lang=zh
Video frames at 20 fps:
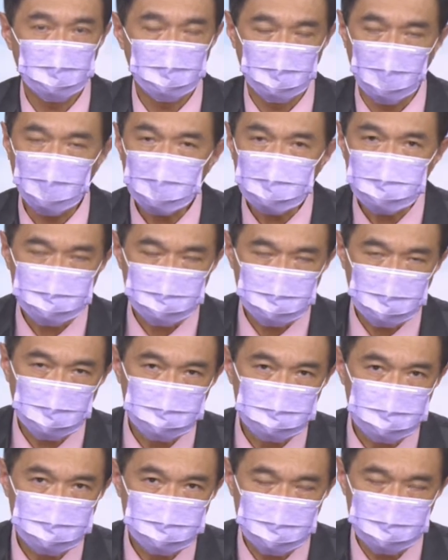那个时
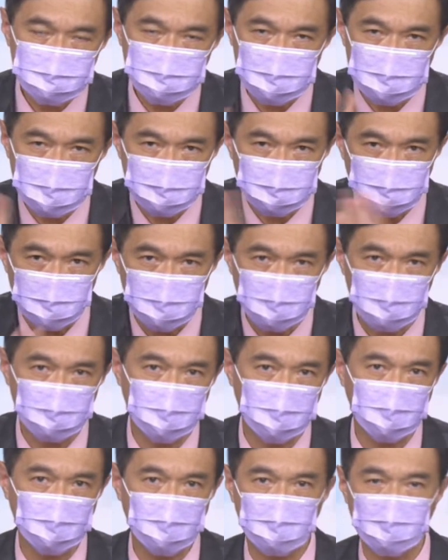候是基本上不会有
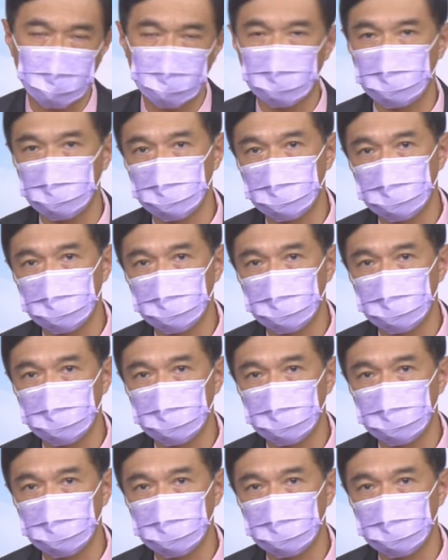人看好。